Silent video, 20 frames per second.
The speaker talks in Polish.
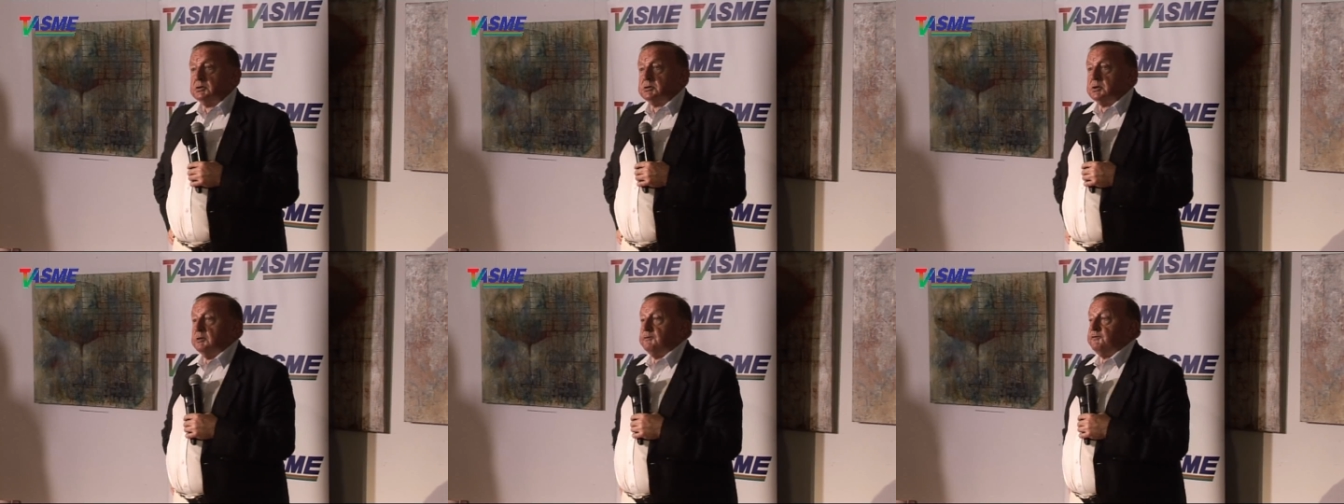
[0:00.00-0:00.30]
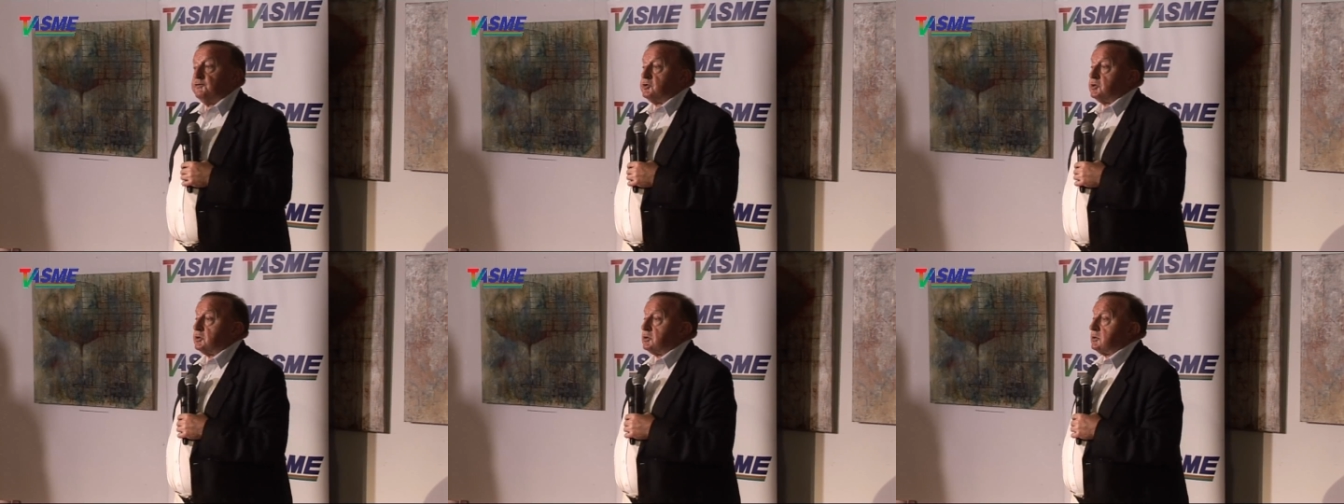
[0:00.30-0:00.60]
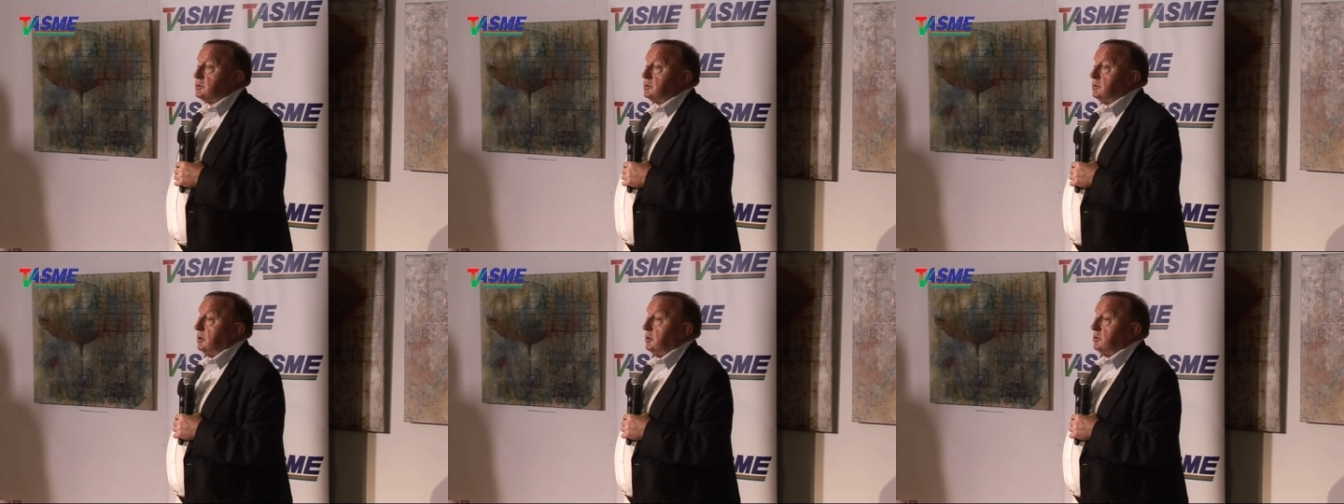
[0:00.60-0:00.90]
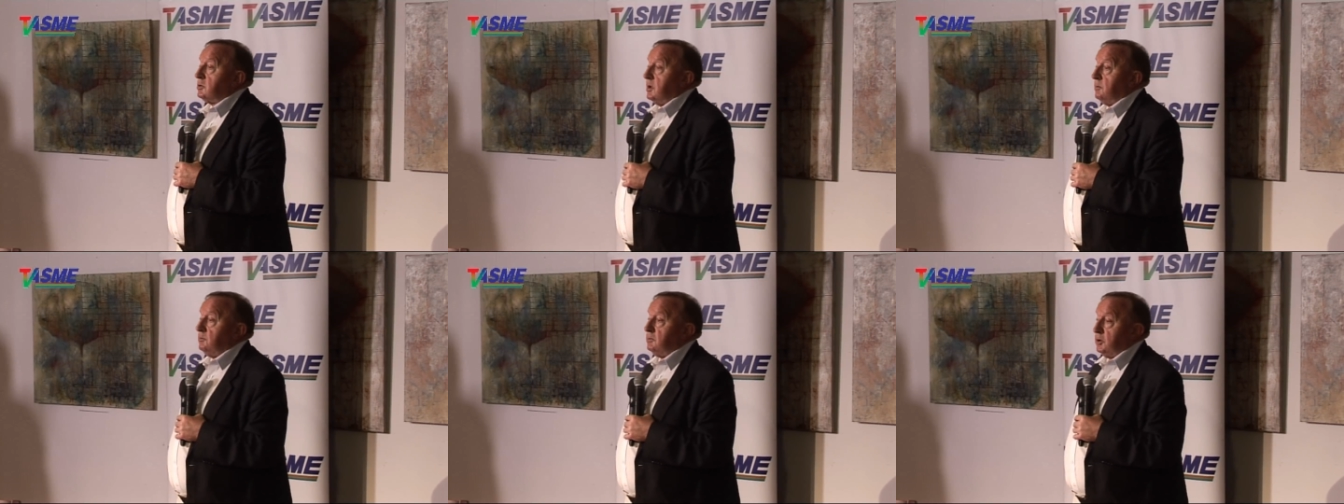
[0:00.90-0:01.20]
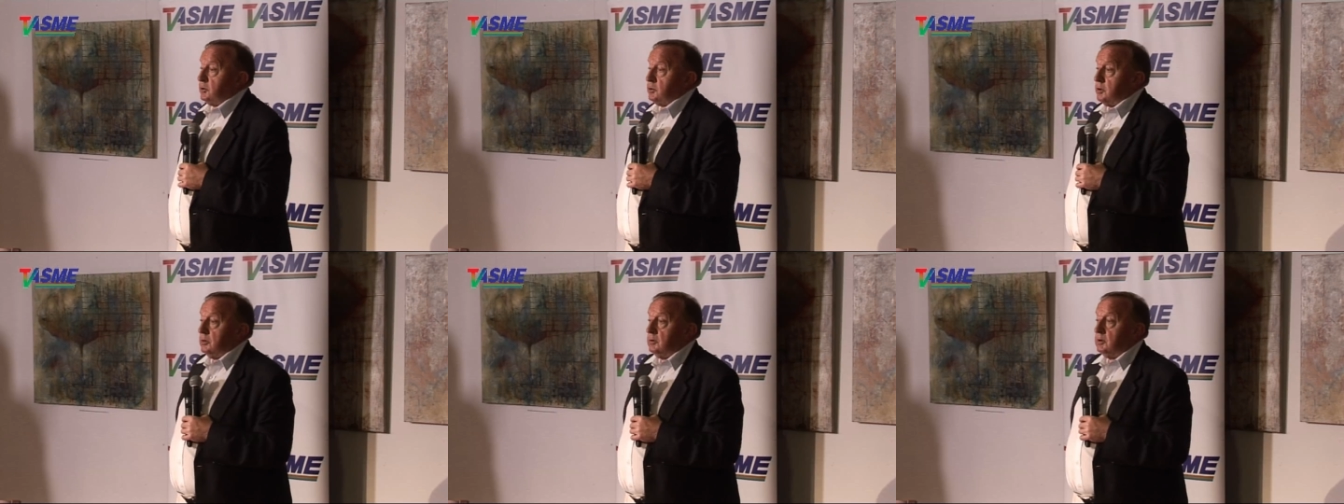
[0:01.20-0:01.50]
że w
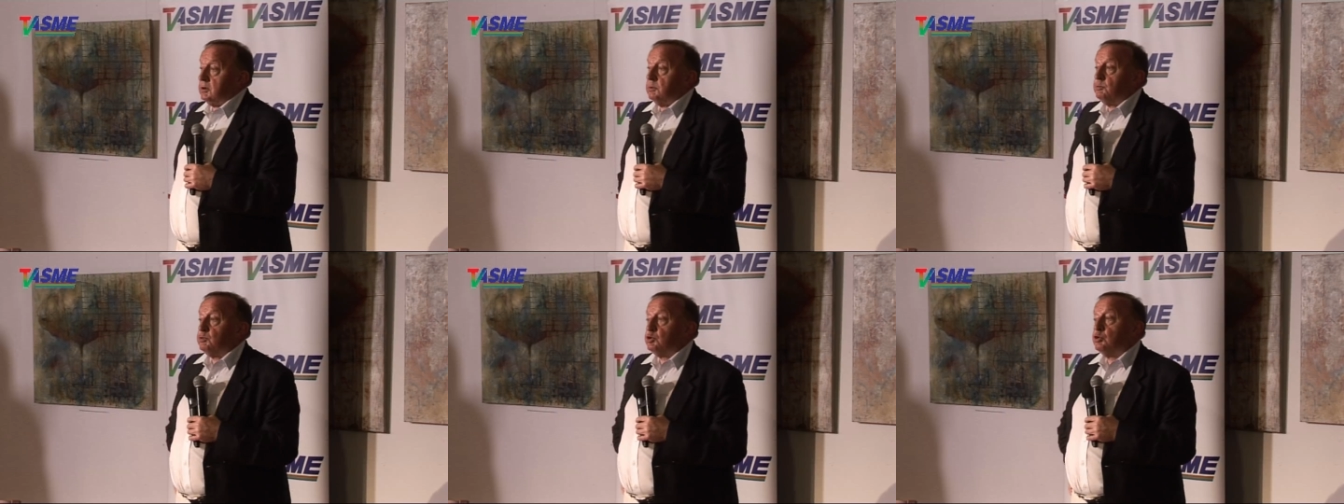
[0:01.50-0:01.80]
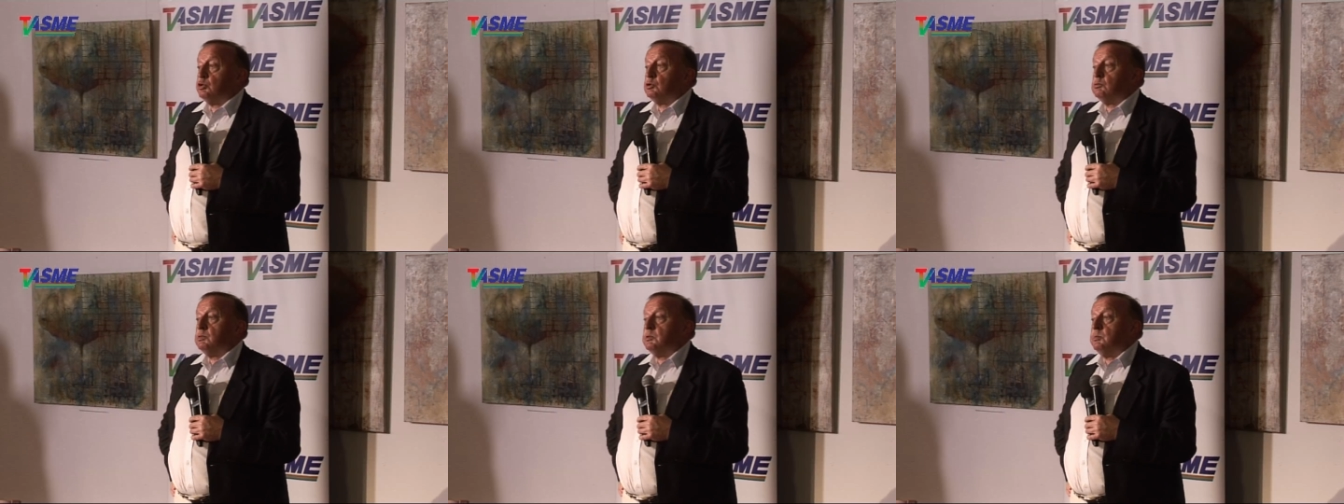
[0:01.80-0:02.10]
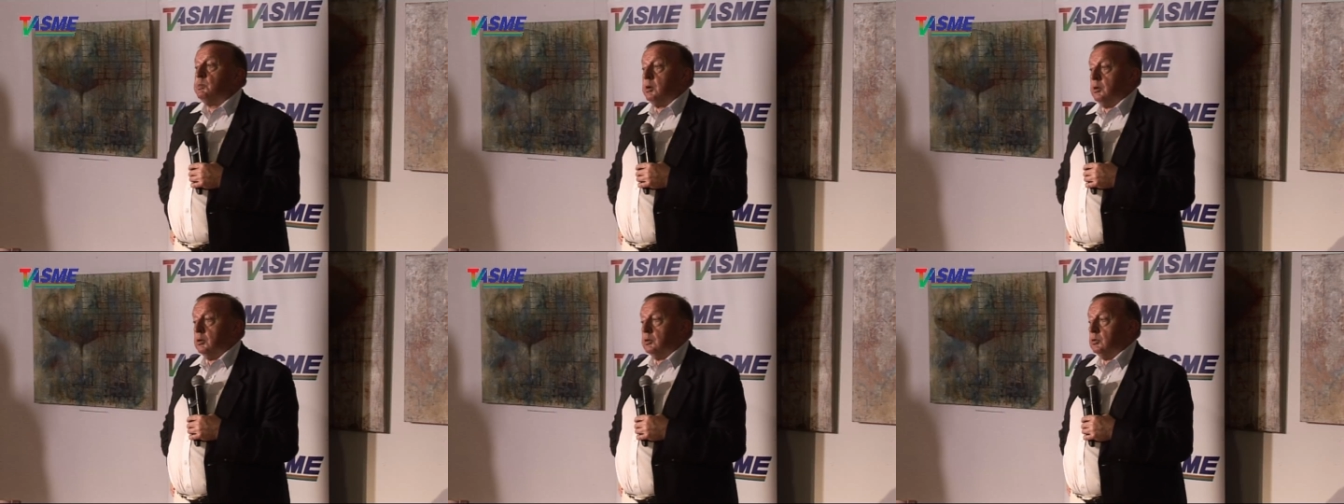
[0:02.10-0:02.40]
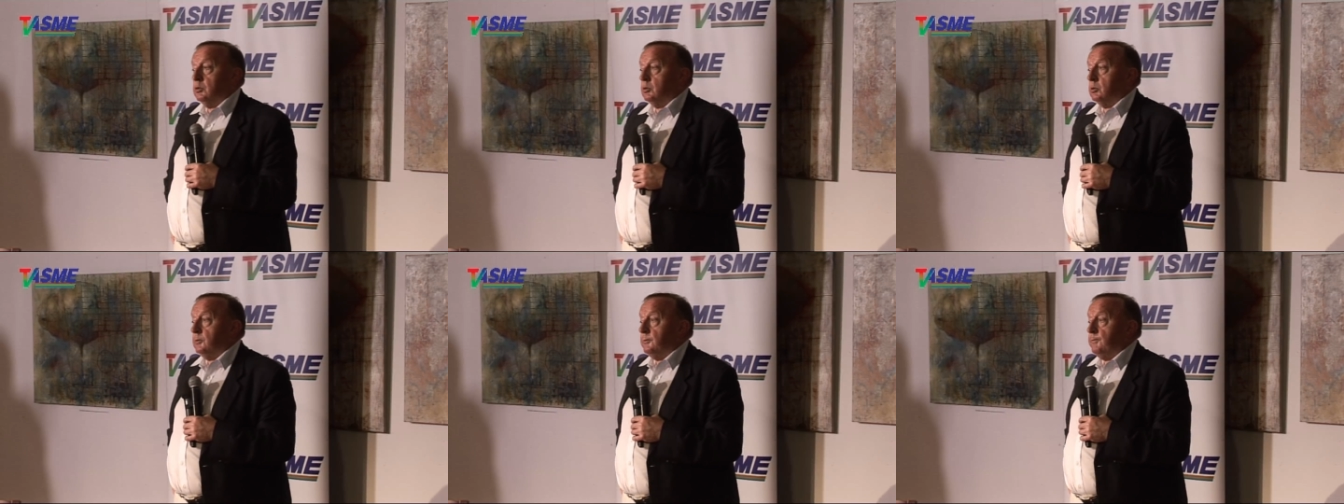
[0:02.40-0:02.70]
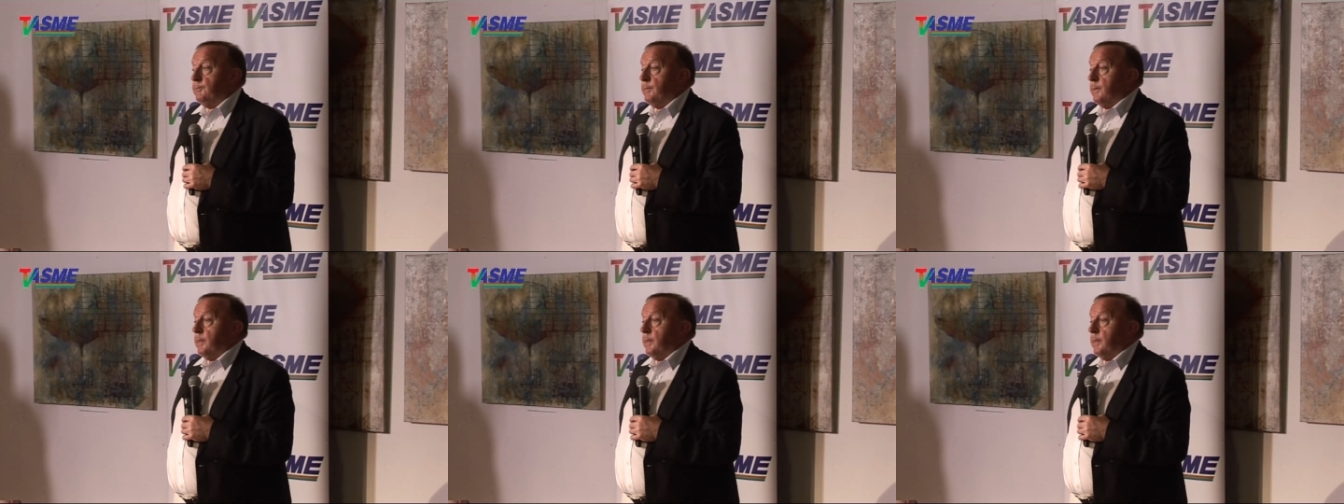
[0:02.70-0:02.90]
1987 roku